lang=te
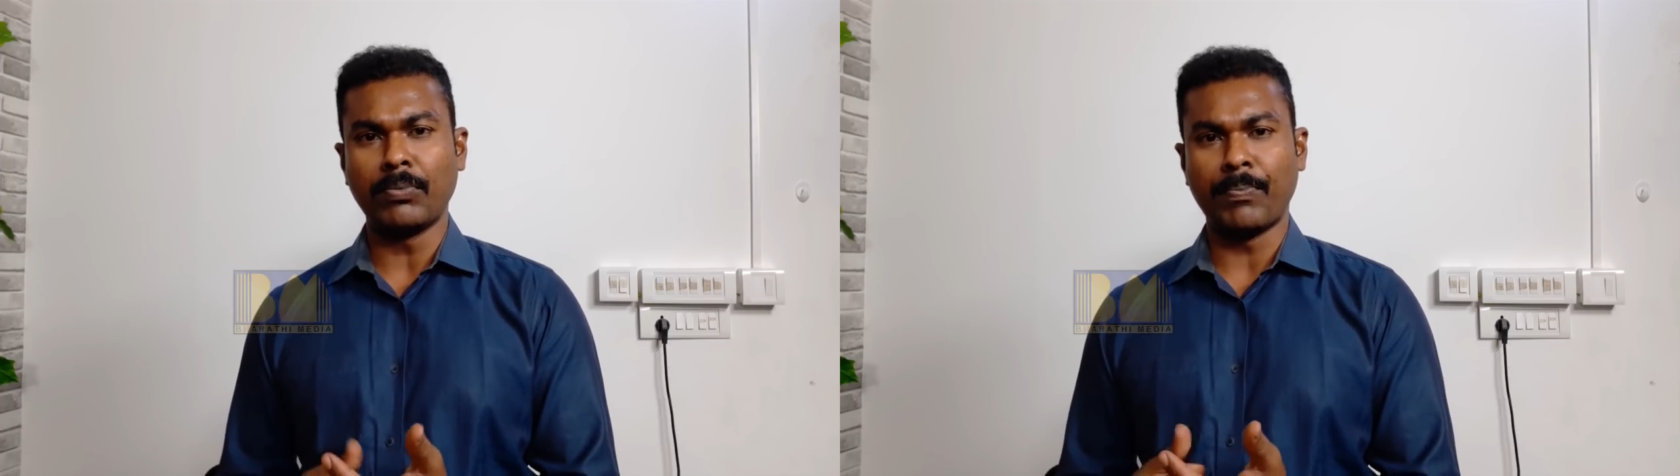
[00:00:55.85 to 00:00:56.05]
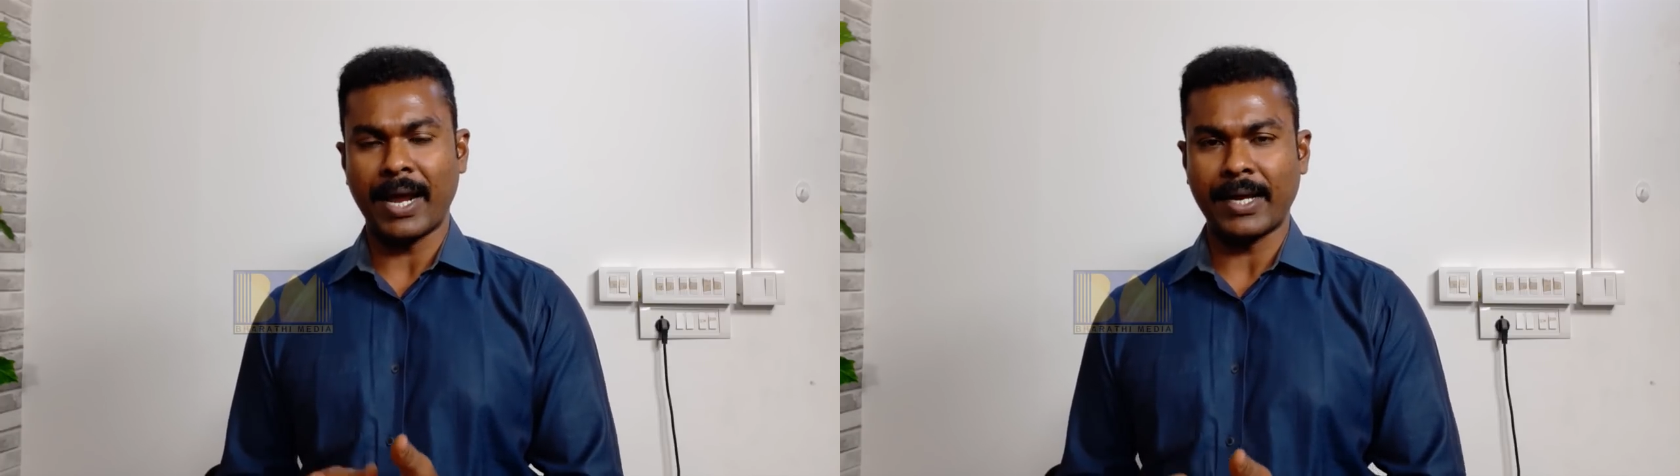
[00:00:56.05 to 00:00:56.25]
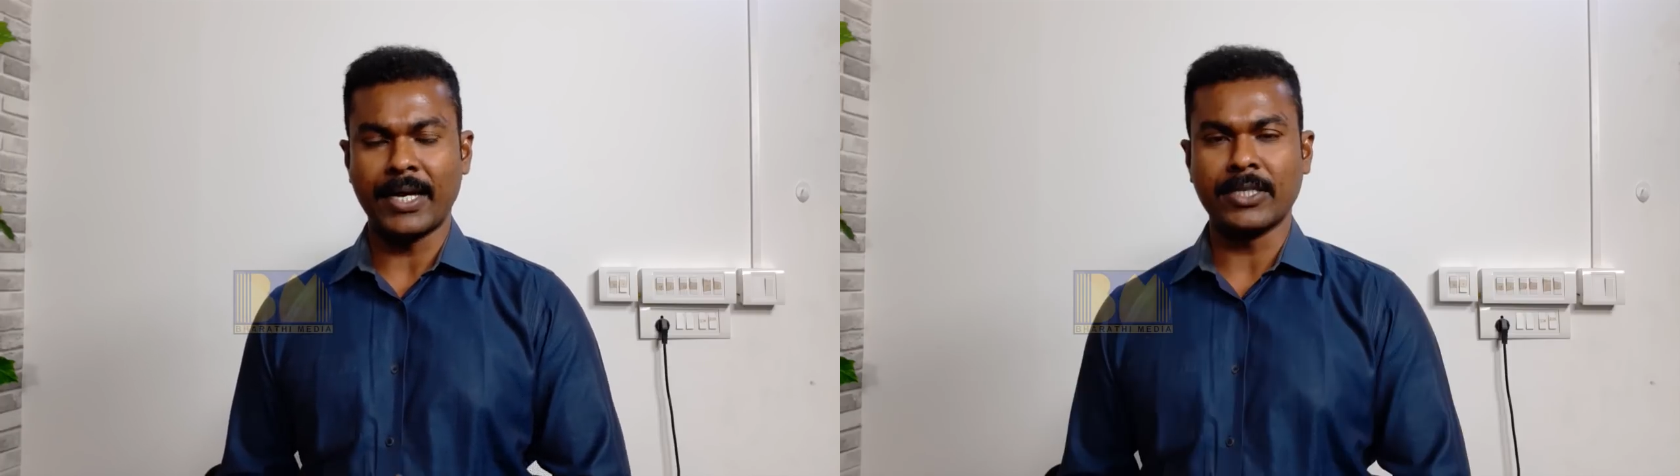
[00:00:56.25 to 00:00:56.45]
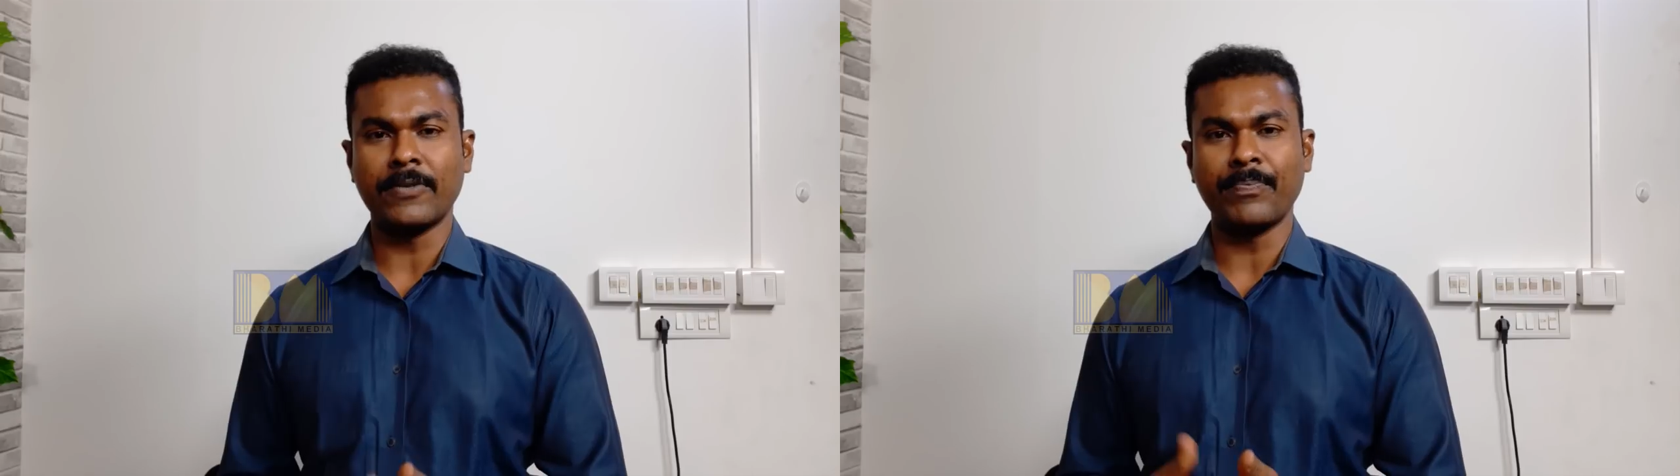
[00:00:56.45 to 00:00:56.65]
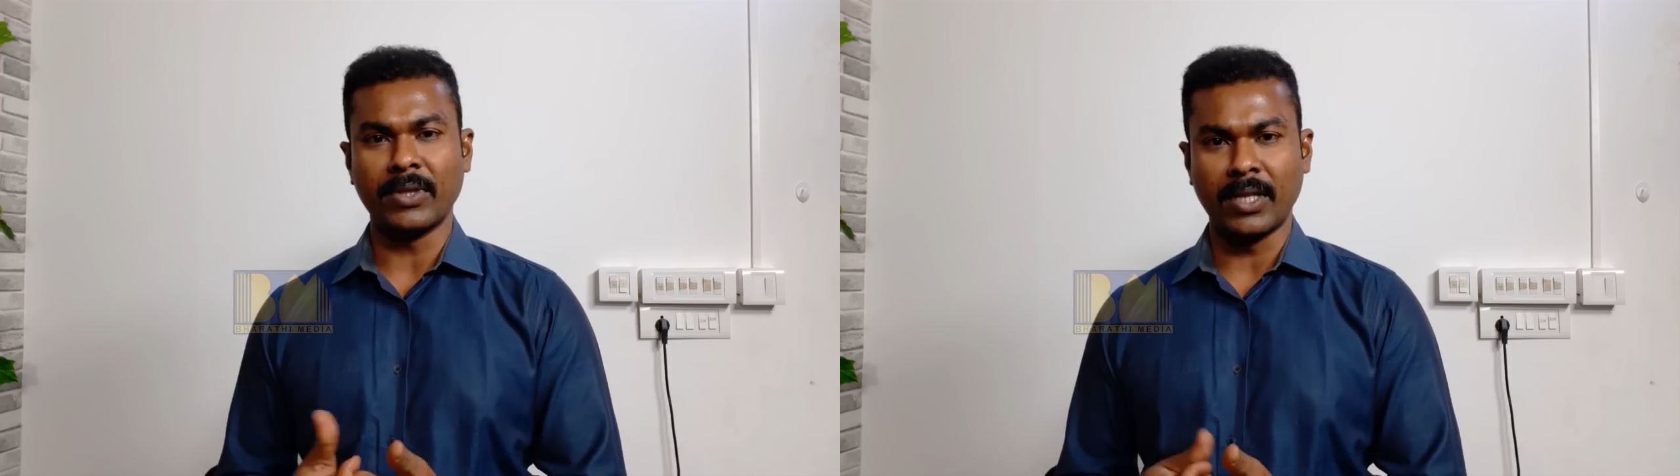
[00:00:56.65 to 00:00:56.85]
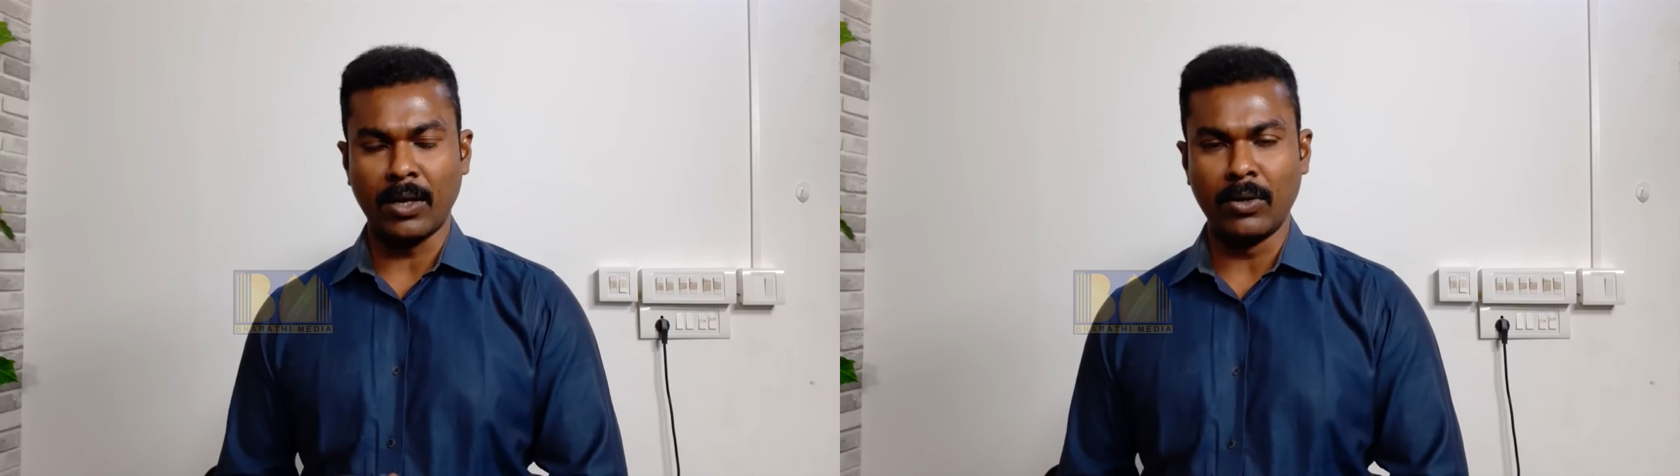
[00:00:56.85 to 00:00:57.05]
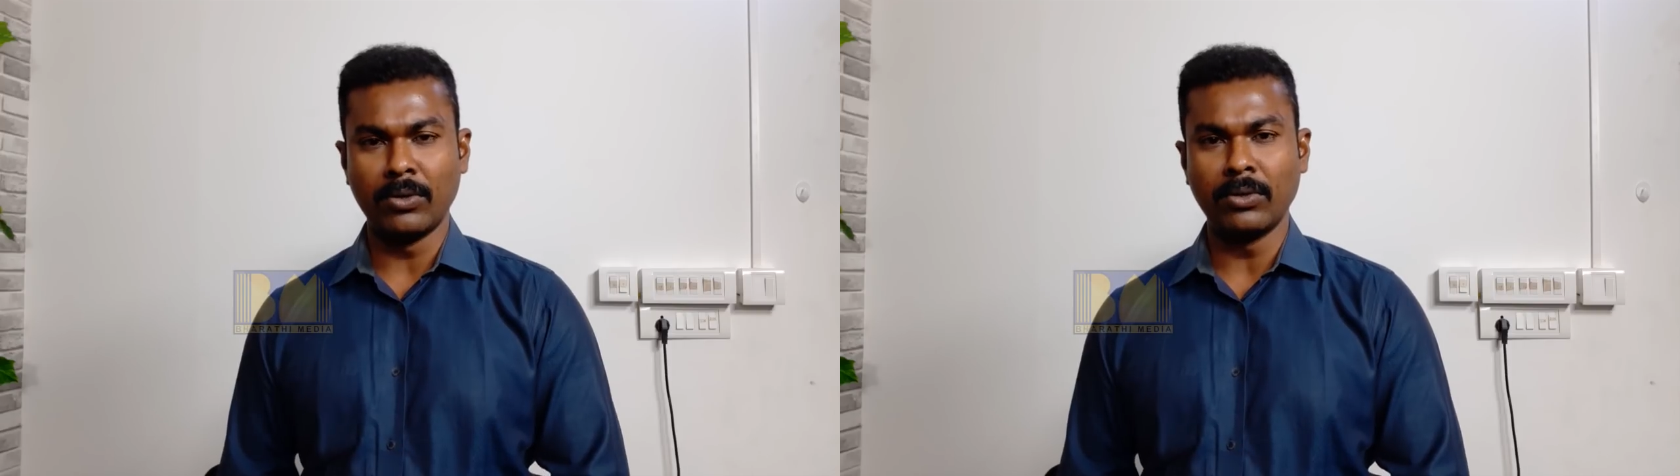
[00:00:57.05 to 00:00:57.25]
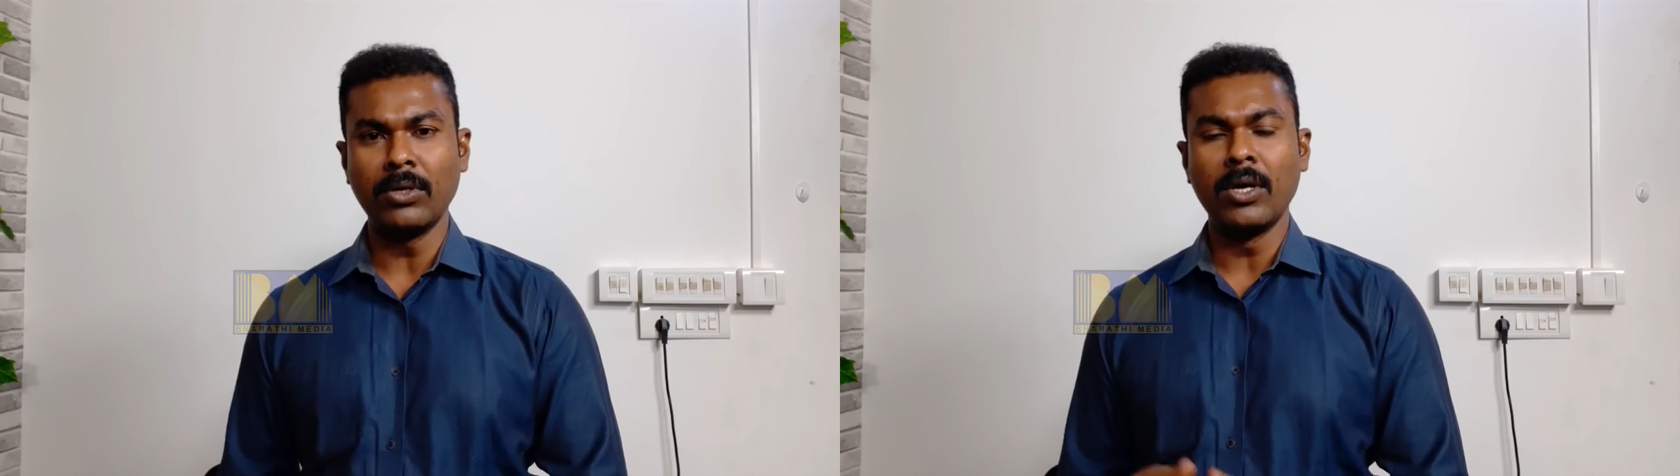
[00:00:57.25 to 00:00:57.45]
ప్రకాశం నెల్లూరు